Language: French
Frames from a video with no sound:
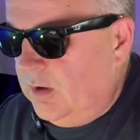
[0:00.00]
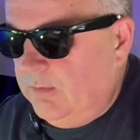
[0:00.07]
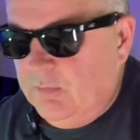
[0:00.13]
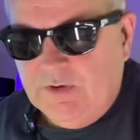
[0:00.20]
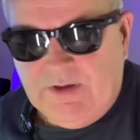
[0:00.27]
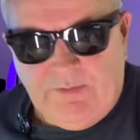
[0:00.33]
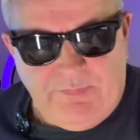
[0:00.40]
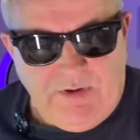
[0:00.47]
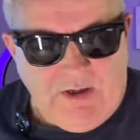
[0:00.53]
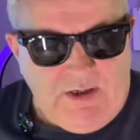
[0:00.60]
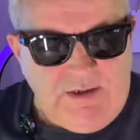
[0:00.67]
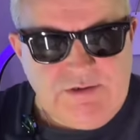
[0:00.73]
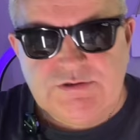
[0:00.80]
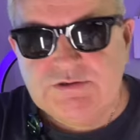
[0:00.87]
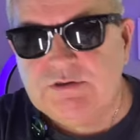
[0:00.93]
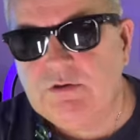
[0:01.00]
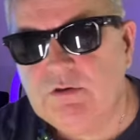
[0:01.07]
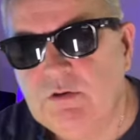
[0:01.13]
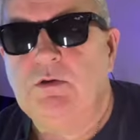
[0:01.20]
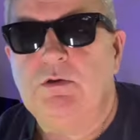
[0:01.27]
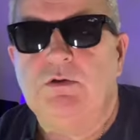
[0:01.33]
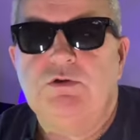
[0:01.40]
en mode appairage.
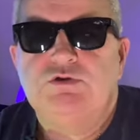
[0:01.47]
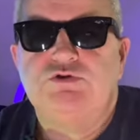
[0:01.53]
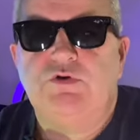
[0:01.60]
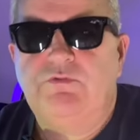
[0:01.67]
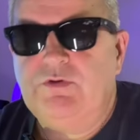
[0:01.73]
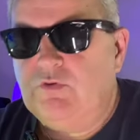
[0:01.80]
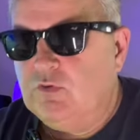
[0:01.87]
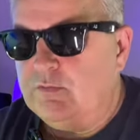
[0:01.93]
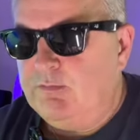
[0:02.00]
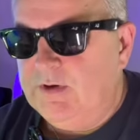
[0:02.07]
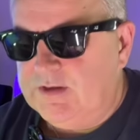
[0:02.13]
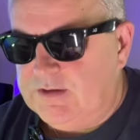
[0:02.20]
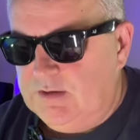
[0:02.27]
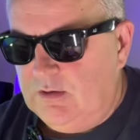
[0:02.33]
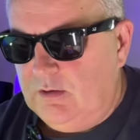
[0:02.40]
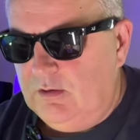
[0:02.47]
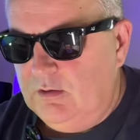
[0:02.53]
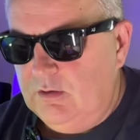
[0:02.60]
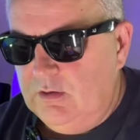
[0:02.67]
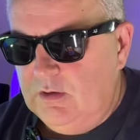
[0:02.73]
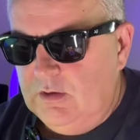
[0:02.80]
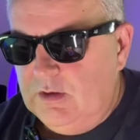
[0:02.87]
Je vais donc maintenant
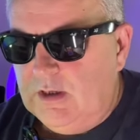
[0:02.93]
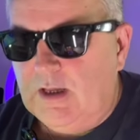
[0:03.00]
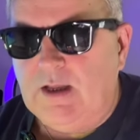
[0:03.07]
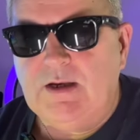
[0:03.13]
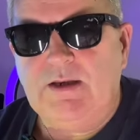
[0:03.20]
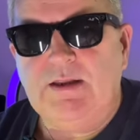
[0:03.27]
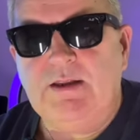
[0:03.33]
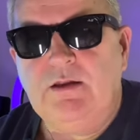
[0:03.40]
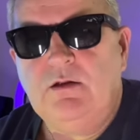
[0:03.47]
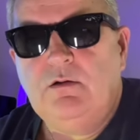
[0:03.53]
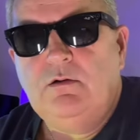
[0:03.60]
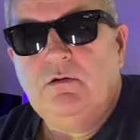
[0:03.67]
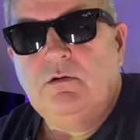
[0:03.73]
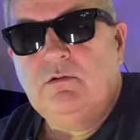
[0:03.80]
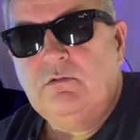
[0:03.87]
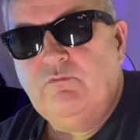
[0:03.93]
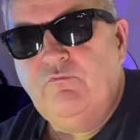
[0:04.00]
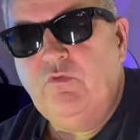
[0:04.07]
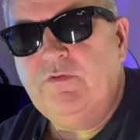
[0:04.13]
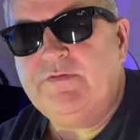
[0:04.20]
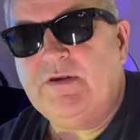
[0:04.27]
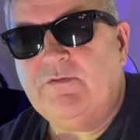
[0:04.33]
aller,
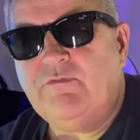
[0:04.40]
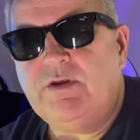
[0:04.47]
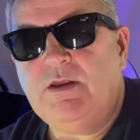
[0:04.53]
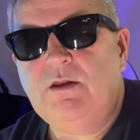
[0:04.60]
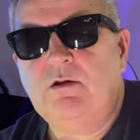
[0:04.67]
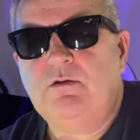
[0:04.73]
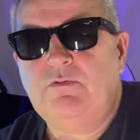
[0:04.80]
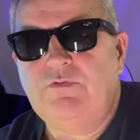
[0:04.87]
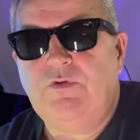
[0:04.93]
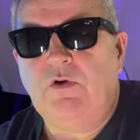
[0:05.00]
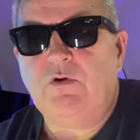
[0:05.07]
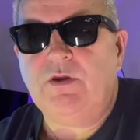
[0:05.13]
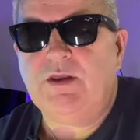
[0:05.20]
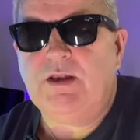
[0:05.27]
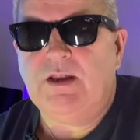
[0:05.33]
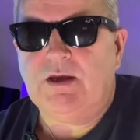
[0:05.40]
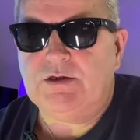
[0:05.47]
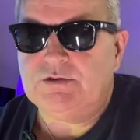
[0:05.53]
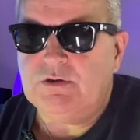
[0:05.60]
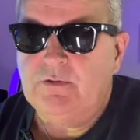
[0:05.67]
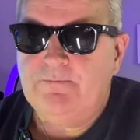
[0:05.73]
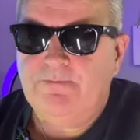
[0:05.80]
vous le savez, dans
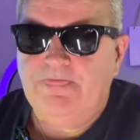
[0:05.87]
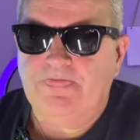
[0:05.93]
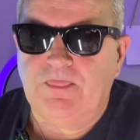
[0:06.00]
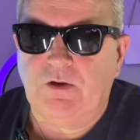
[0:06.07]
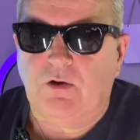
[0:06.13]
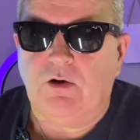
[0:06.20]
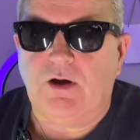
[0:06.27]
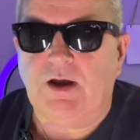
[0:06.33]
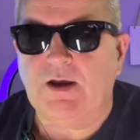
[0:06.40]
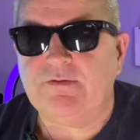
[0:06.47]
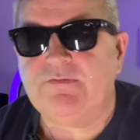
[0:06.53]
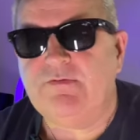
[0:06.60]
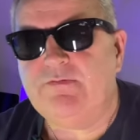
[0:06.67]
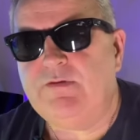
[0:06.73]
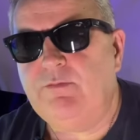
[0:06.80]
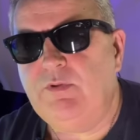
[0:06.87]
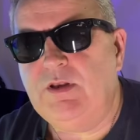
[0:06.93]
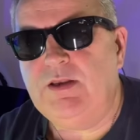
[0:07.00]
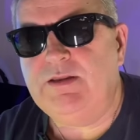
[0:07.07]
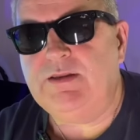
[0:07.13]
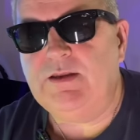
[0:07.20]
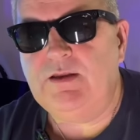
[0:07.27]
Réglages, dans
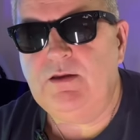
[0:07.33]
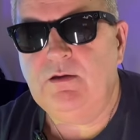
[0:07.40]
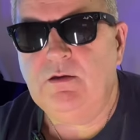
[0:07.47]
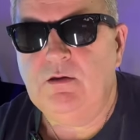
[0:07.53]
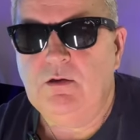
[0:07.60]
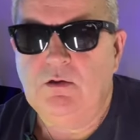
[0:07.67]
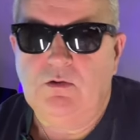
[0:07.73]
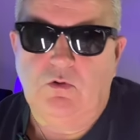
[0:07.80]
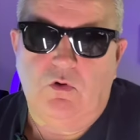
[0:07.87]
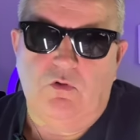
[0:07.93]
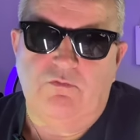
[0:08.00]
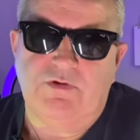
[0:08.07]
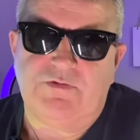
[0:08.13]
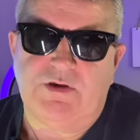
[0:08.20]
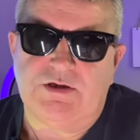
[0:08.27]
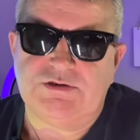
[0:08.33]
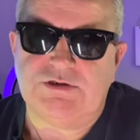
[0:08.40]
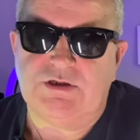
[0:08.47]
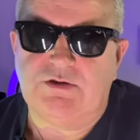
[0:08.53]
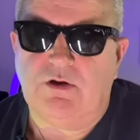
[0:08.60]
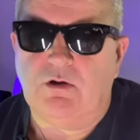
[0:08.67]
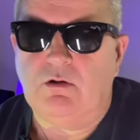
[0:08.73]
Accessibilité. On va se
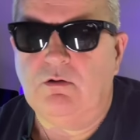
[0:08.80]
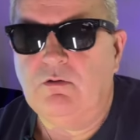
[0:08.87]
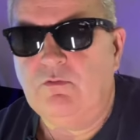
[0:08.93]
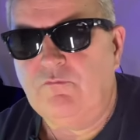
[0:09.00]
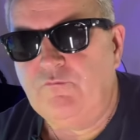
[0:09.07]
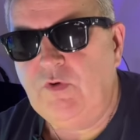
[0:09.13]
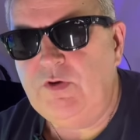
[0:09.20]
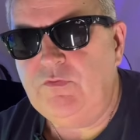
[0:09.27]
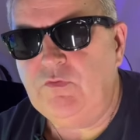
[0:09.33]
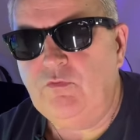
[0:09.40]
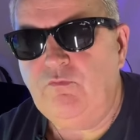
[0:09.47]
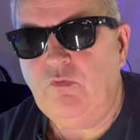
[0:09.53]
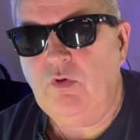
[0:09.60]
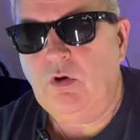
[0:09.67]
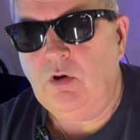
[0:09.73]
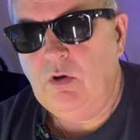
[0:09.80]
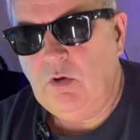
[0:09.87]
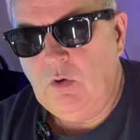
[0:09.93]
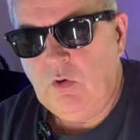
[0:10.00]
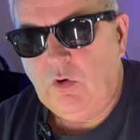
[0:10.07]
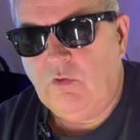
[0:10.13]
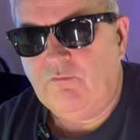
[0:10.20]
diriger dans VoiceOver.
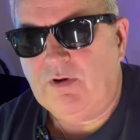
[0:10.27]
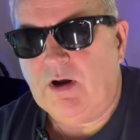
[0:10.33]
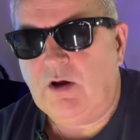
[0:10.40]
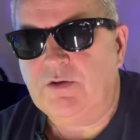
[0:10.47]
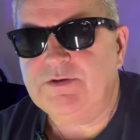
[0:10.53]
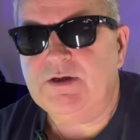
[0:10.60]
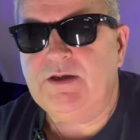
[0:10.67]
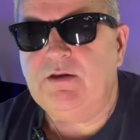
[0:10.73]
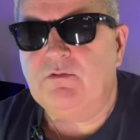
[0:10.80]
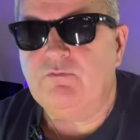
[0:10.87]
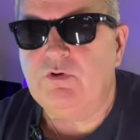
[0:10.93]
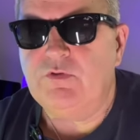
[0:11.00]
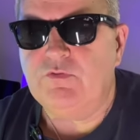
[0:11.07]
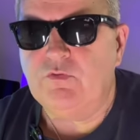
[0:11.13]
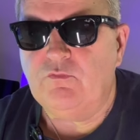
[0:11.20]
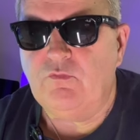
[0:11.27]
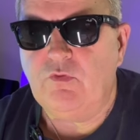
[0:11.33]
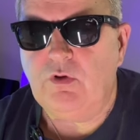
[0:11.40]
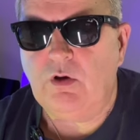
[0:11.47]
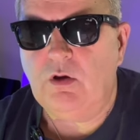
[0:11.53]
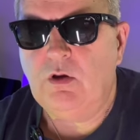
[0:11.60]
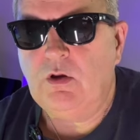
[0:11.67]
On va rentrer dans
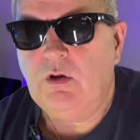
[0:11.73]
VoiceOver.